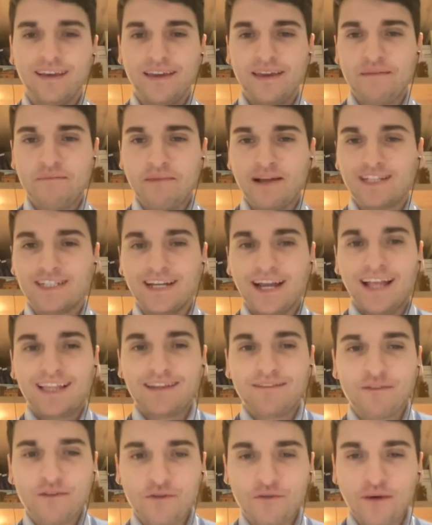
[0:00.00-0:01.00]

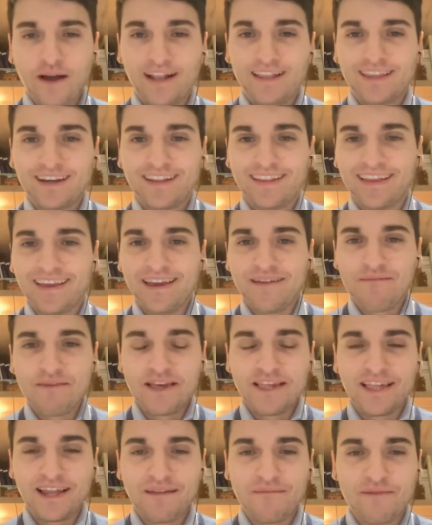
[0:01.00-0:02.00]
immaginatevi su altri
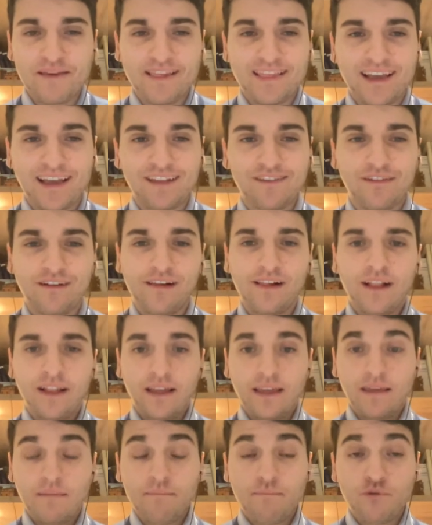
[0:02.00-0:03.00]
temi sarebbe stato
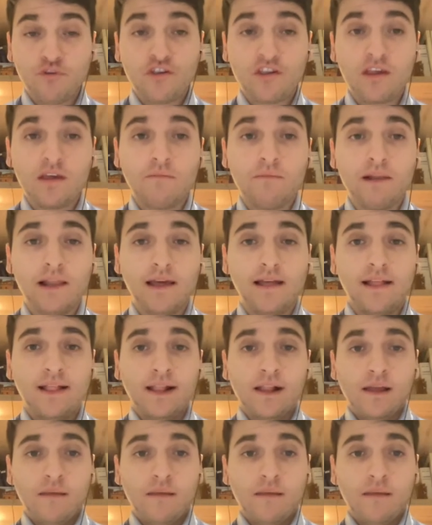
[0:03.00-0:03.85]
impossibile.